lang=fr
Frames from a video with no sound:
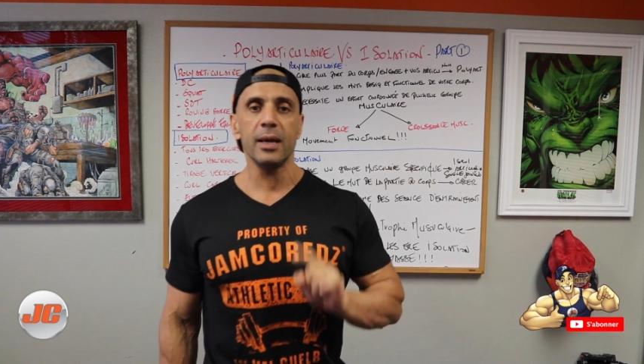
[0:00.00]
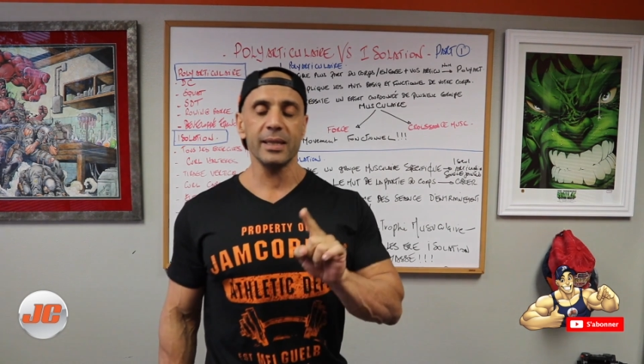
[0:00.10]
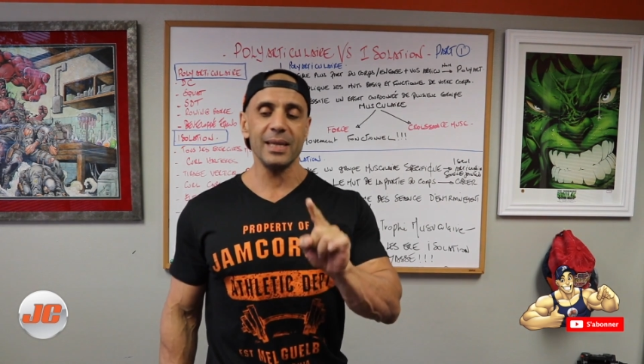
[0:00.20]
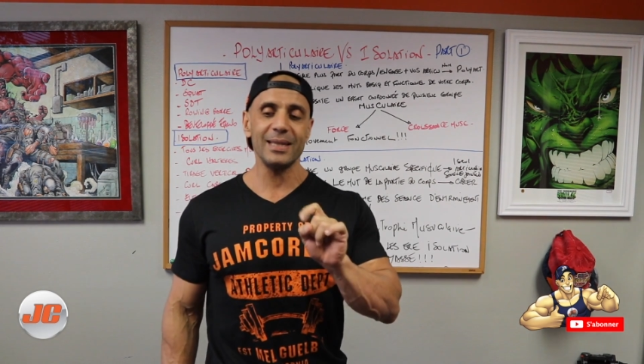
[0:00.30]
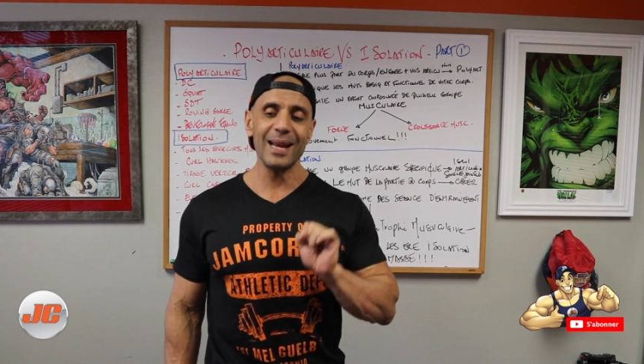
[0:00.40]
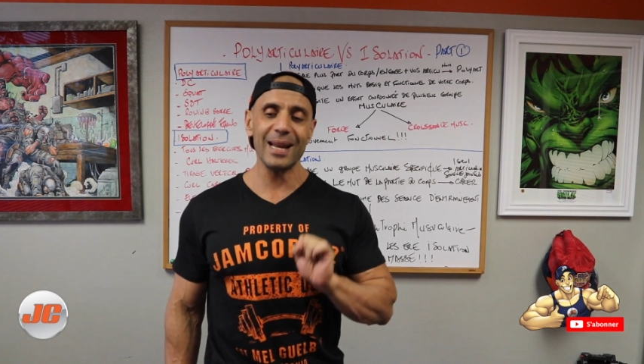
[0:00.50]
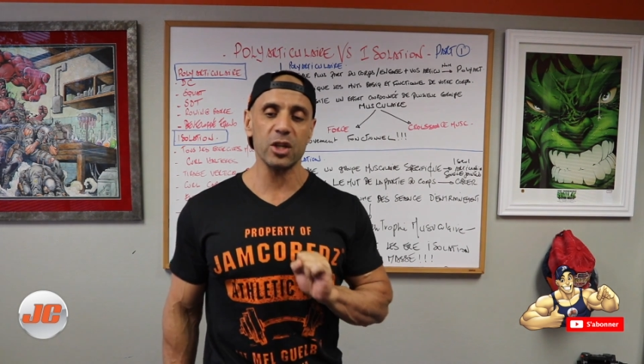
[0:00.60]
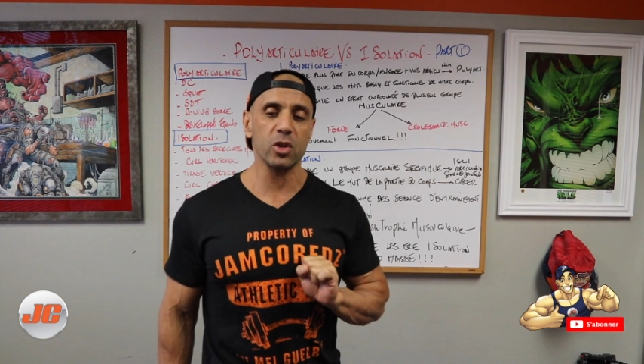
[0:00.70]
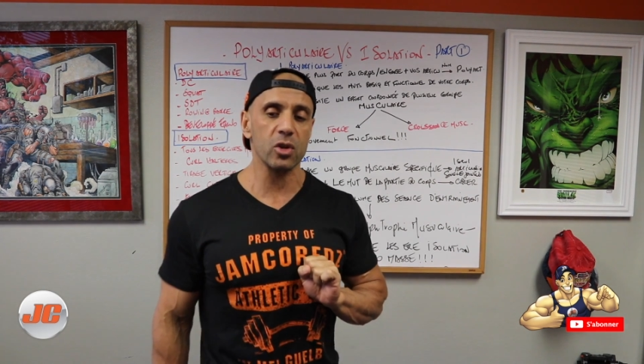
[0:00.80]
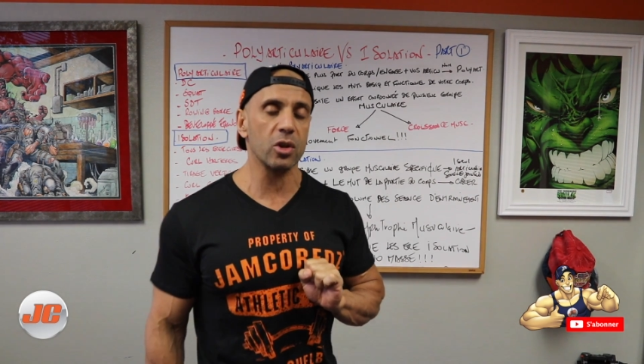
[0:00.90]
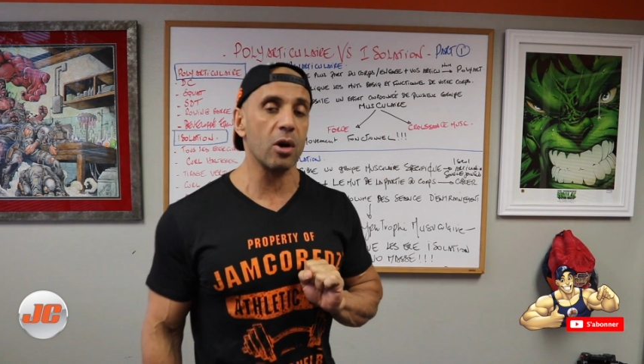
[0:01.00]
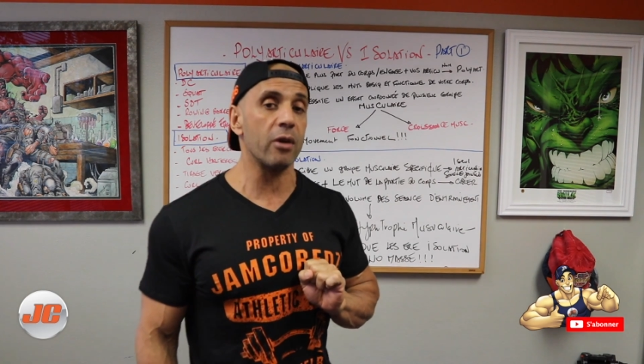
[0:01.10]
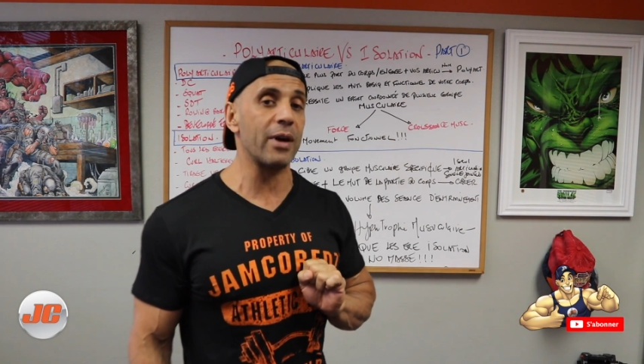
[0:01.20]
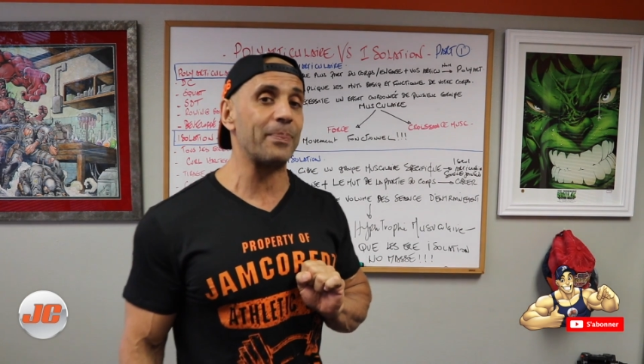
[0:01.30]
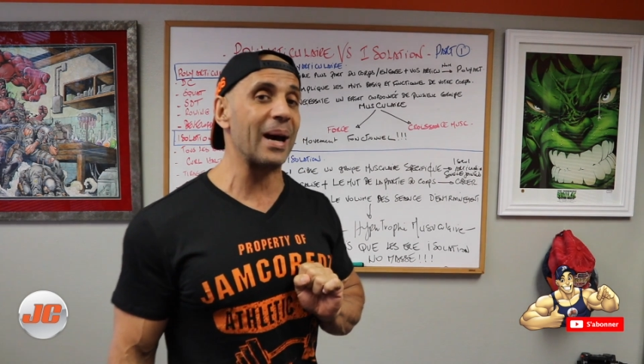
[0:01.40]
C'est ça la chose dont
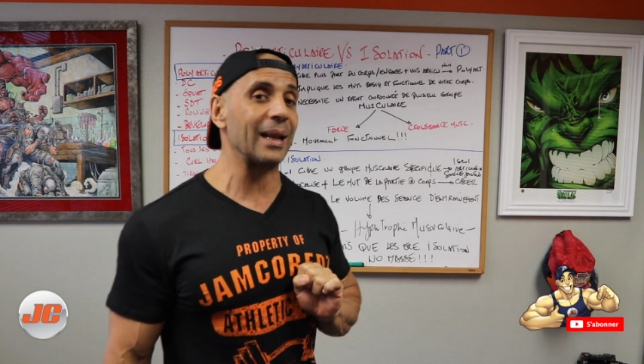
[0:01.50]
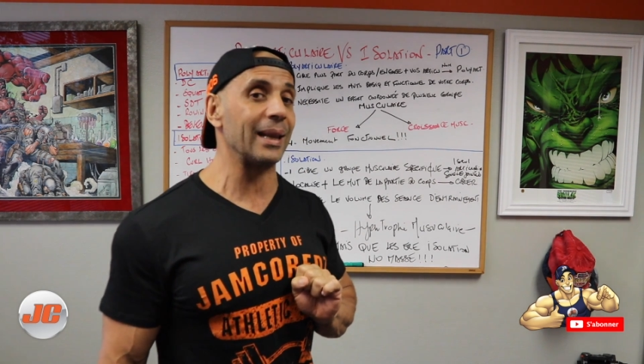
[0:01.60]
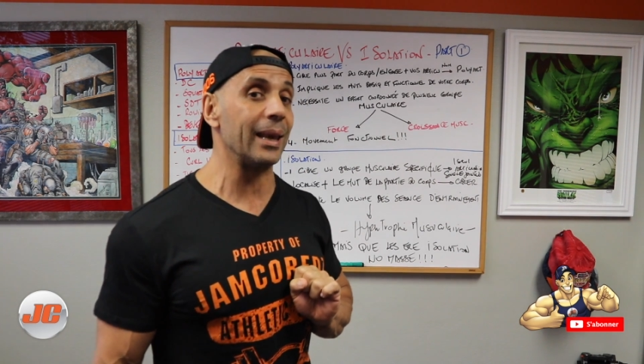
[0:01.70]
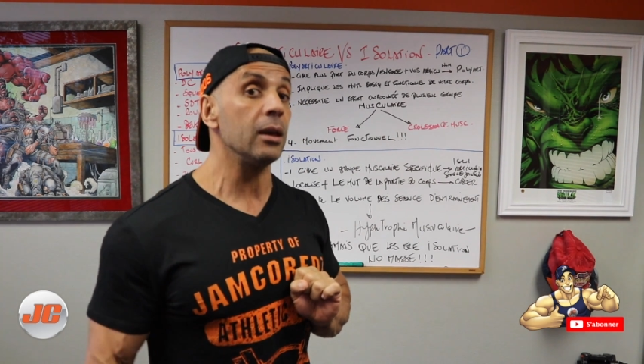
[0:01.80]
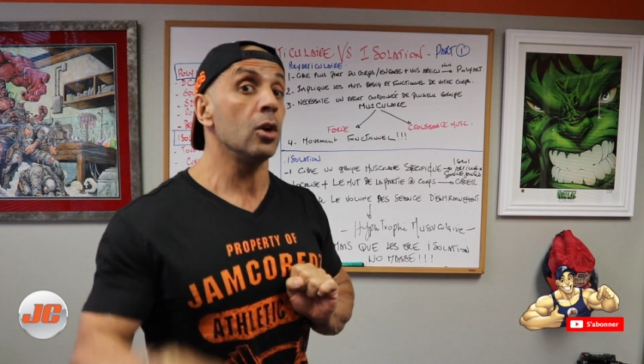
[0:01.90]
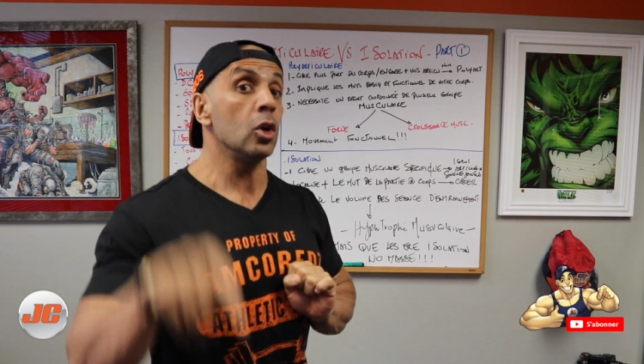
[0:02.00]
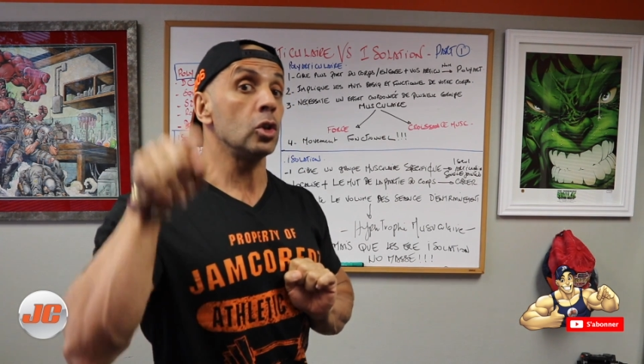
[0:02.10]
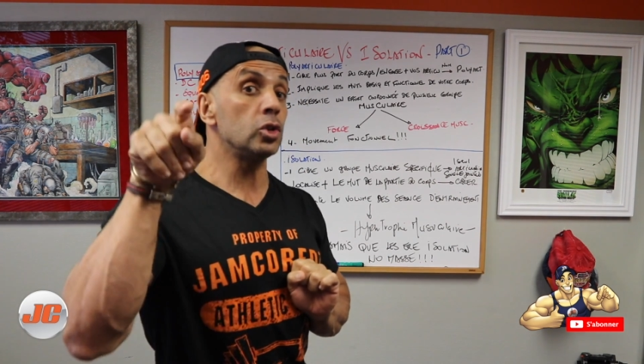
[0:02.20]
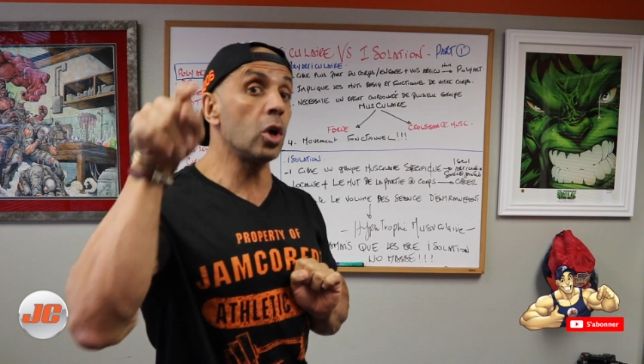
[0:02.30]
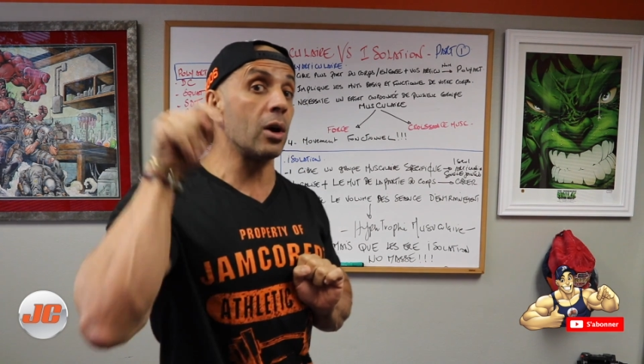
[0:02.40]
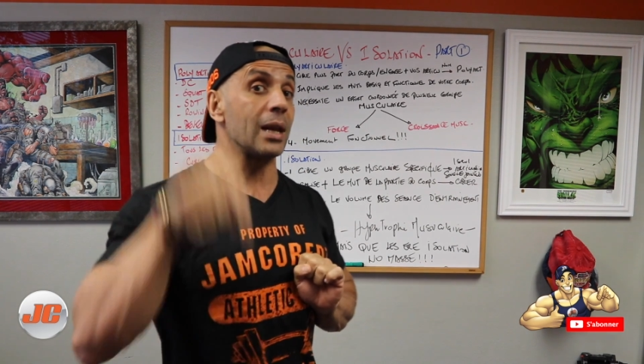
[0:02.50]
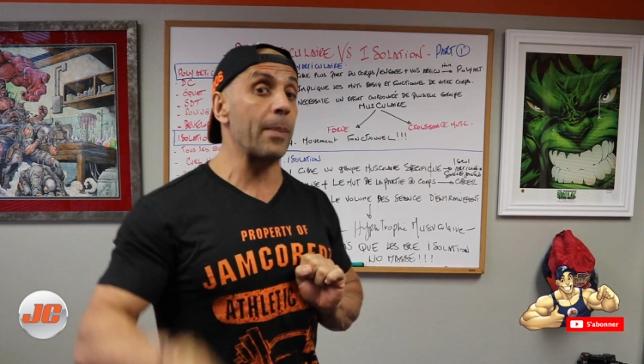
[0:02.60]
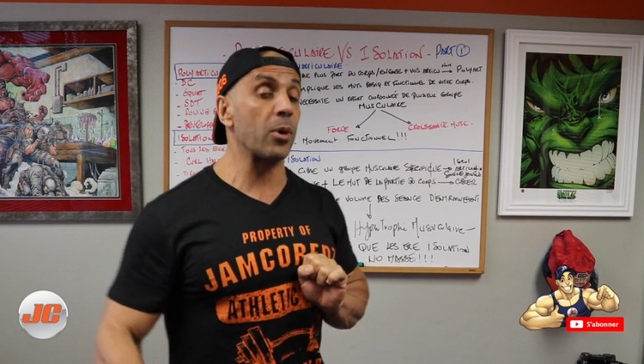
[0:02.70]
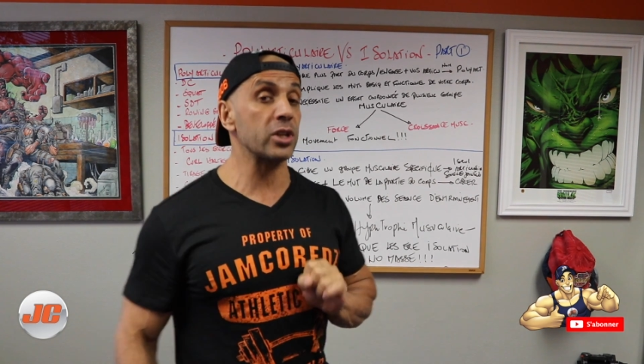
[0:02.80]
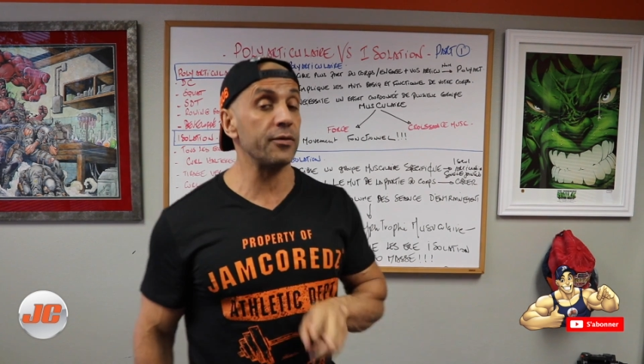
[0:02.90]
on va parler dans la
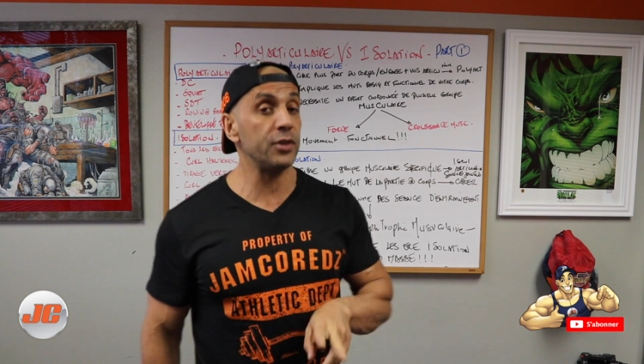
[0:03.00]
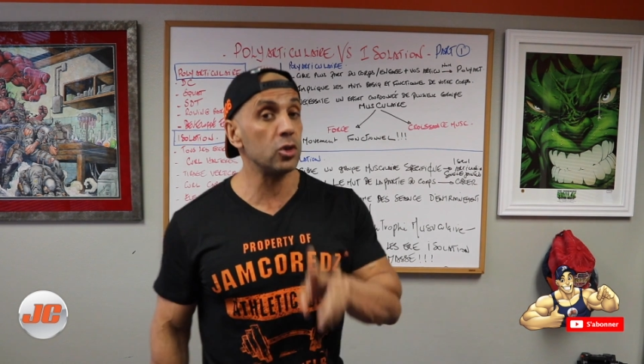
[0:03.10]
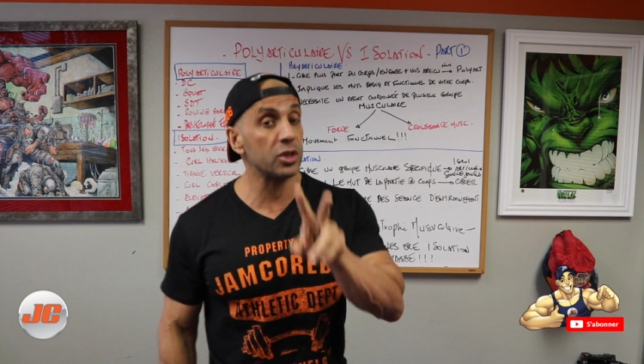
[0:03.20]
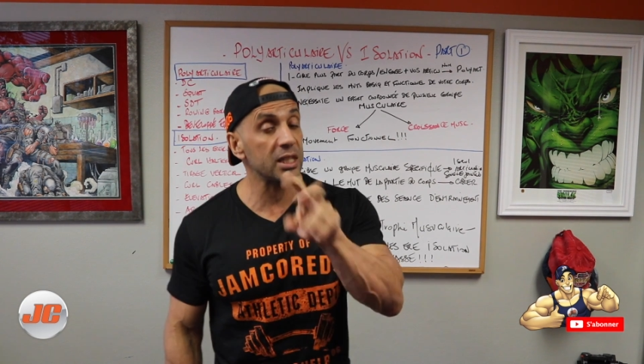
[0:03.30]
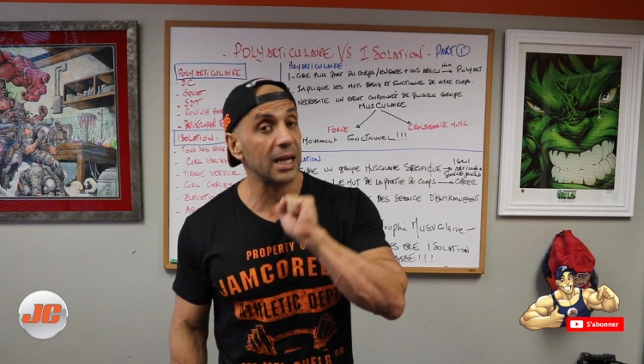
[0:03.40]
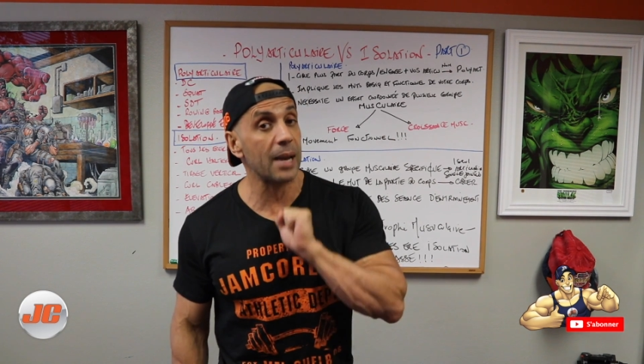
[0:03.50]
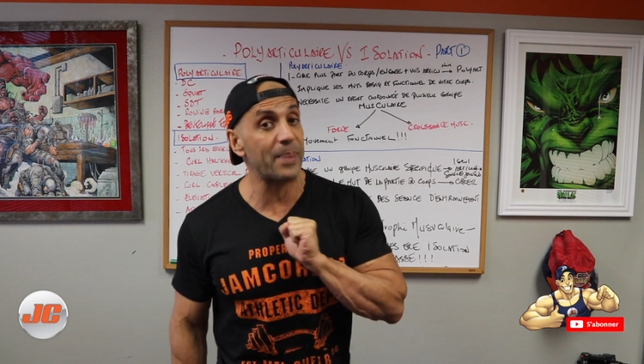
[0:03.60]
prochaine vidéo, c'est-à-dire la